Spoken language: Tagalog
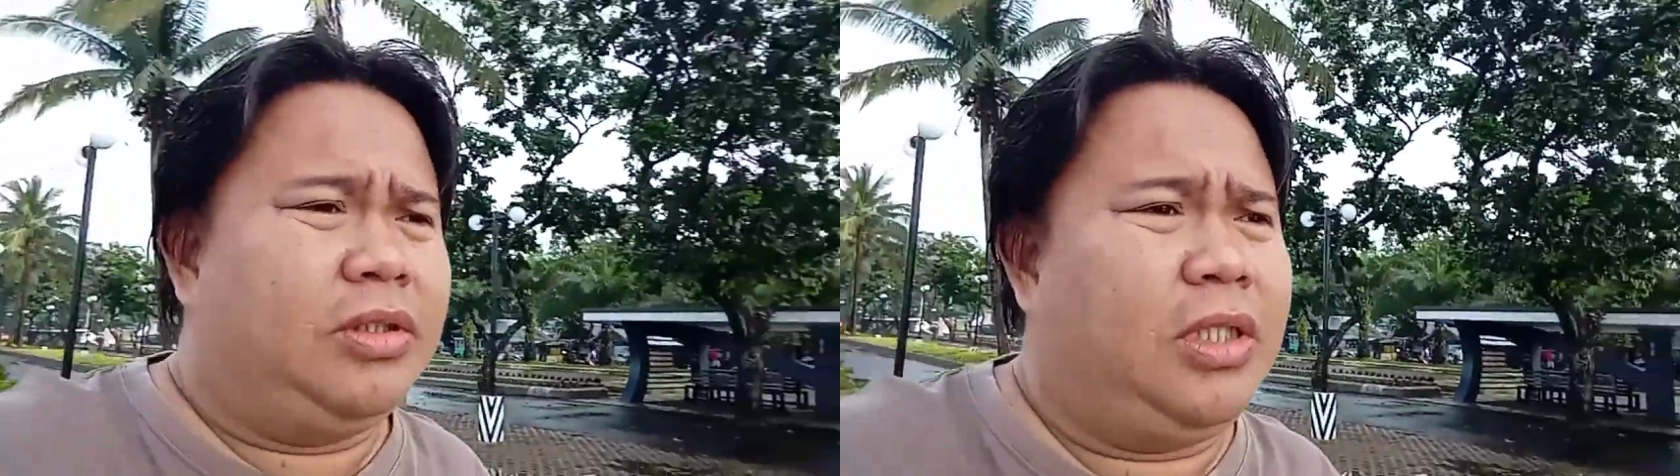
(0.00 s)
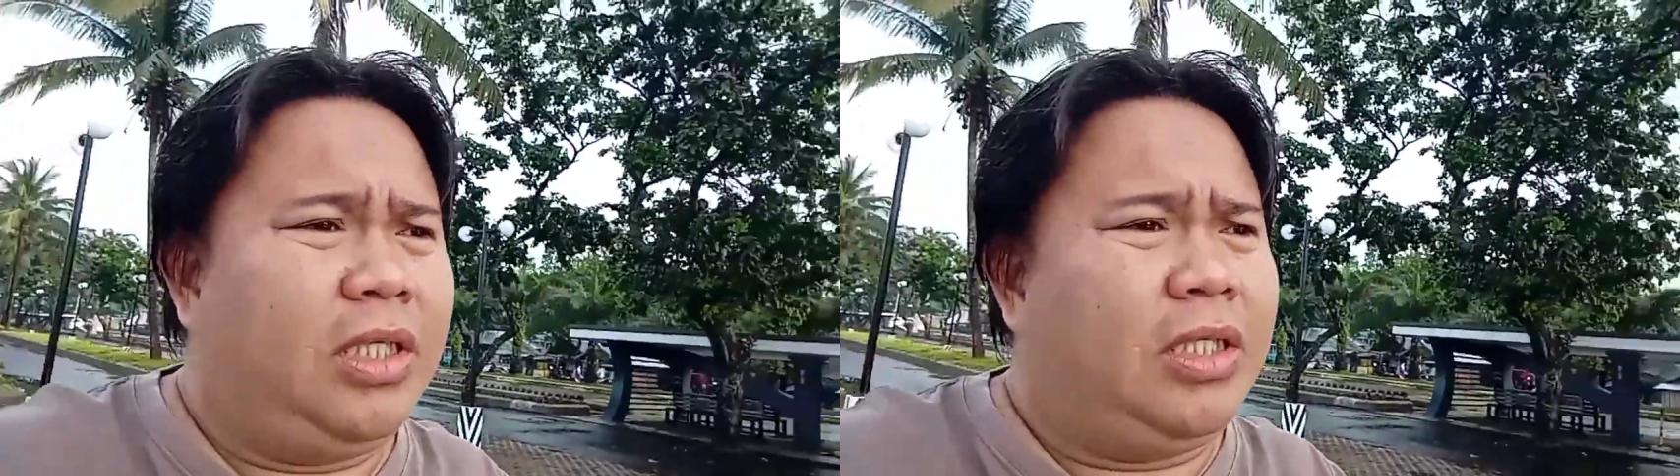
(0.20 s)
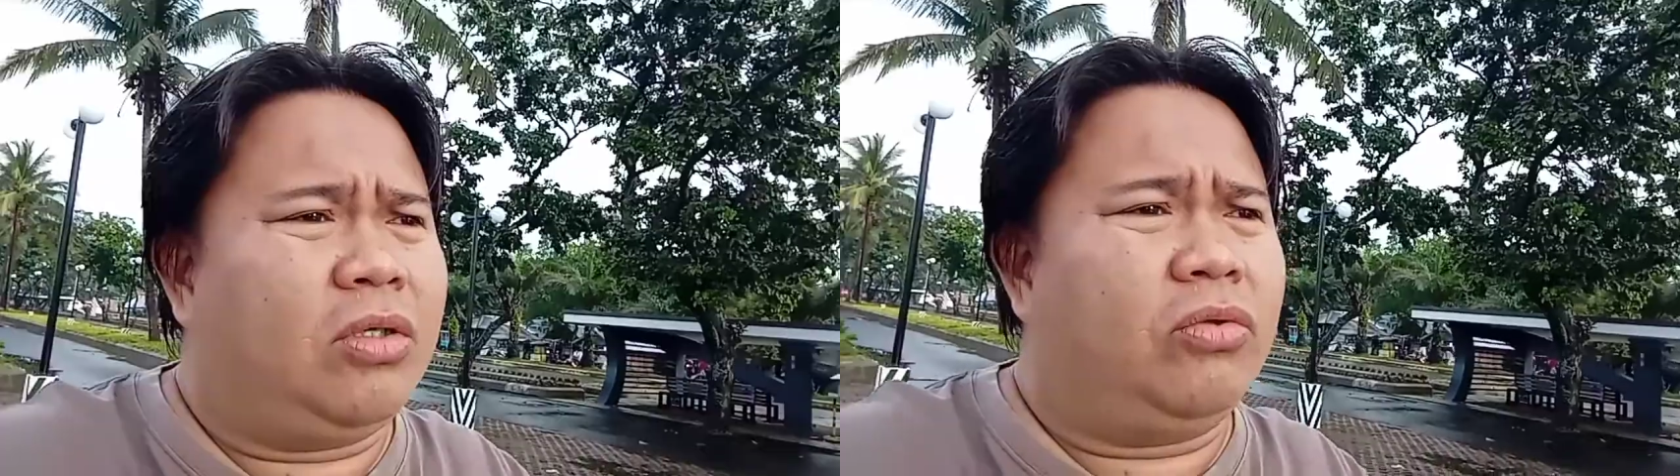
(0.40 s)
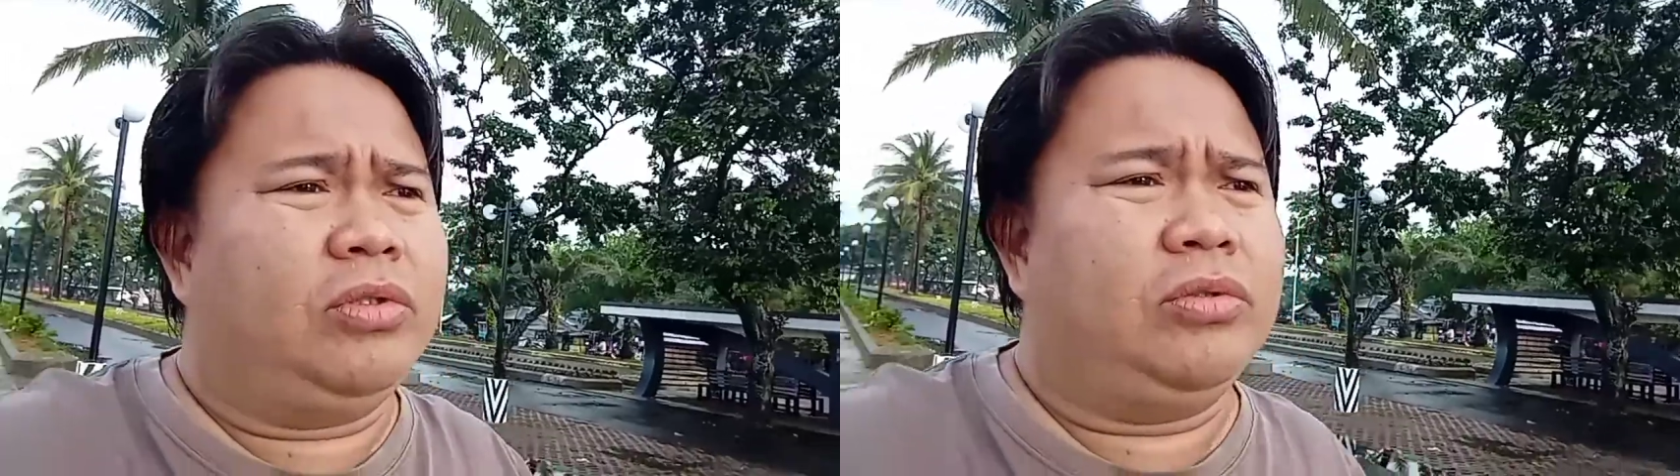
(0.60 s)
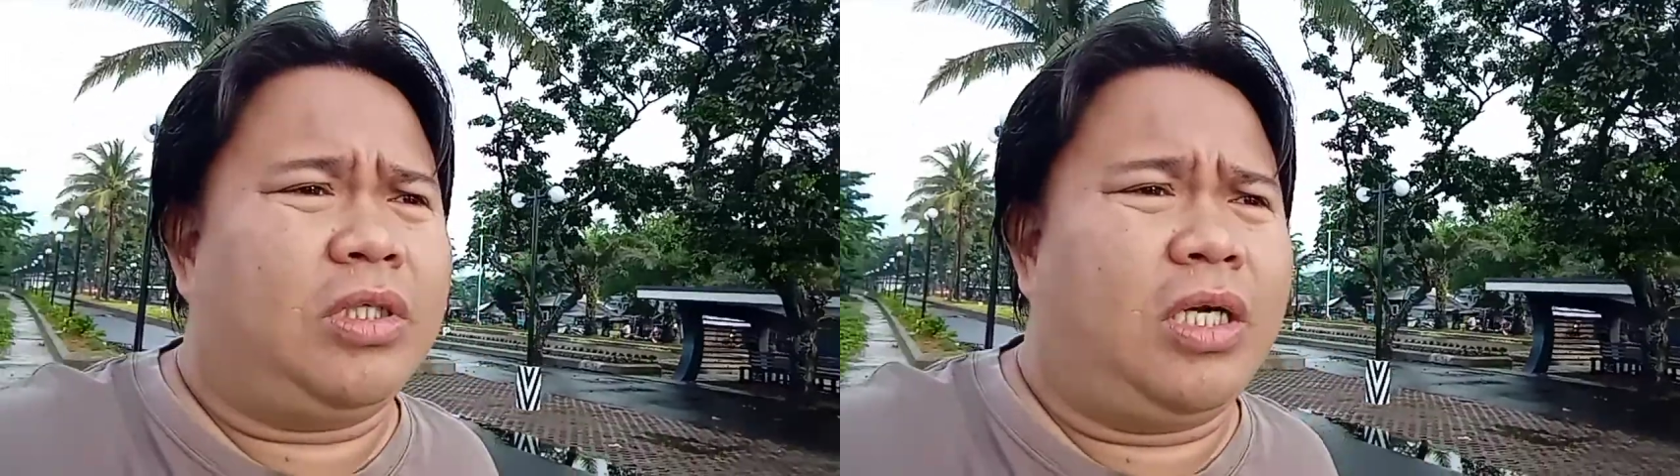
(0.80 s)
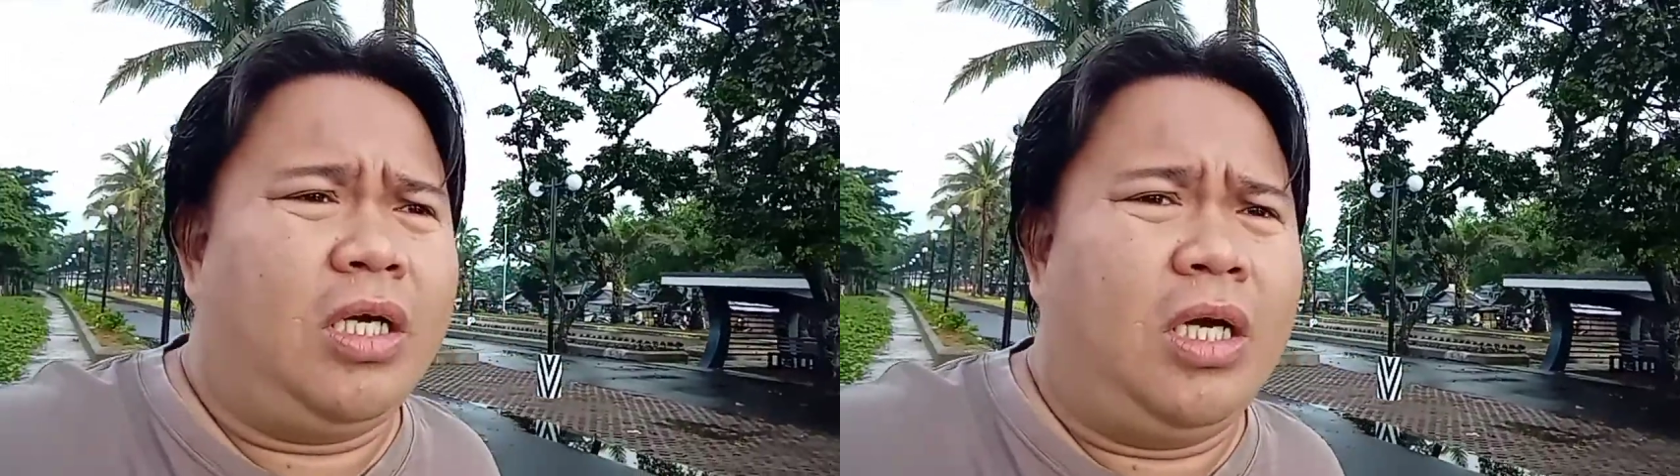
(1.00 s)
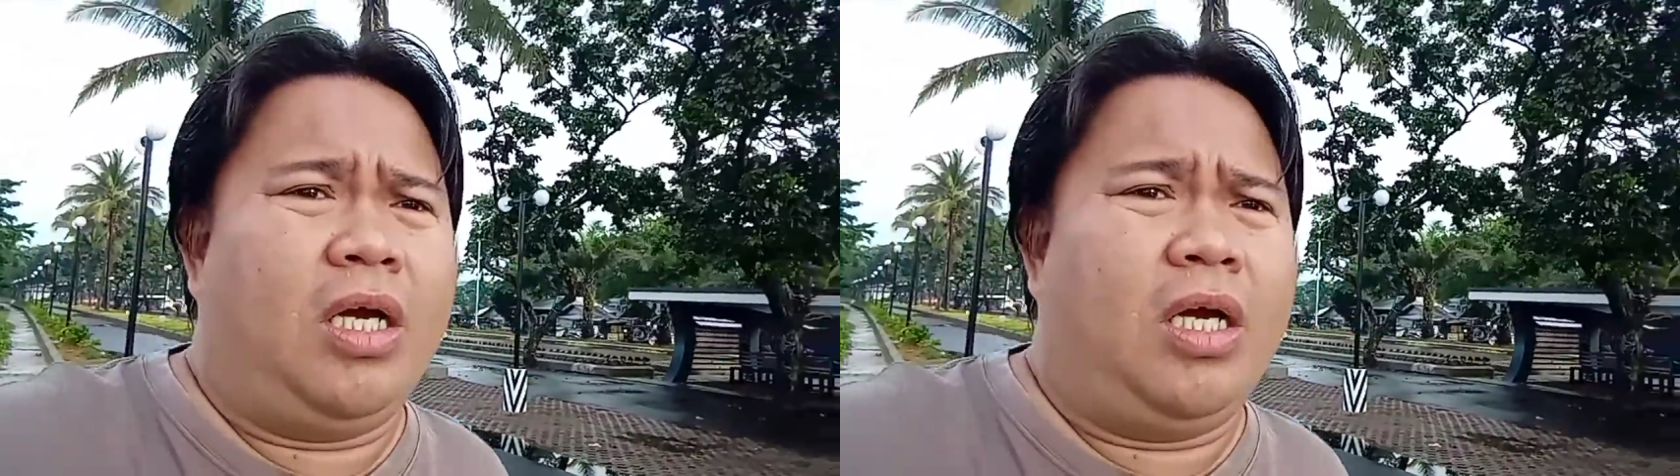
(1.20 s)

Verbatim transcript: Dili na ko yung uh,